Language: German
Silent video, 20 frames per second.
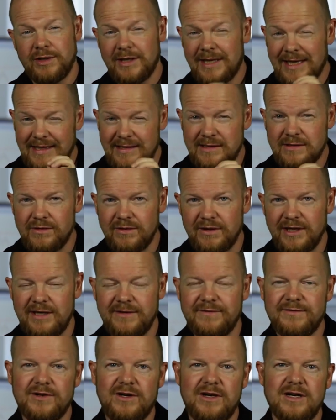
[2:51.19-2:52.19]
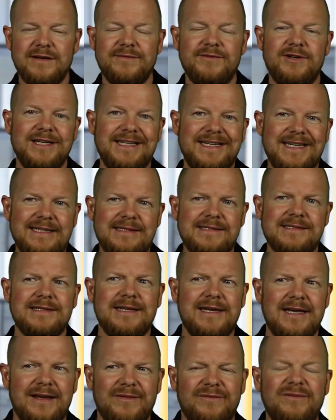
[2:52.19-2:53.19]
Und die ganz konkrete Frage war
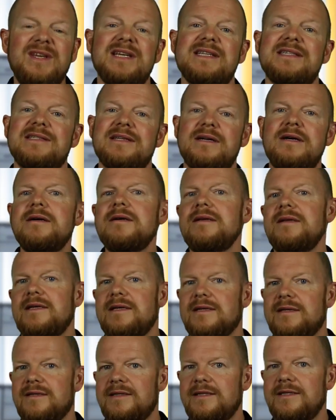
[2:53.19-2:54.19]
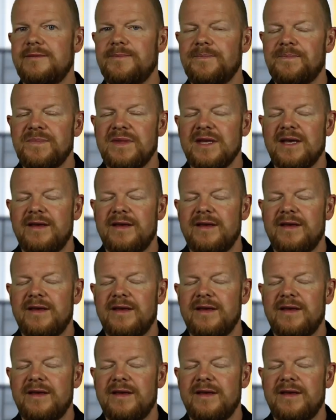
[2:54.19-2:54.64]
jetzt, wir sagen ja,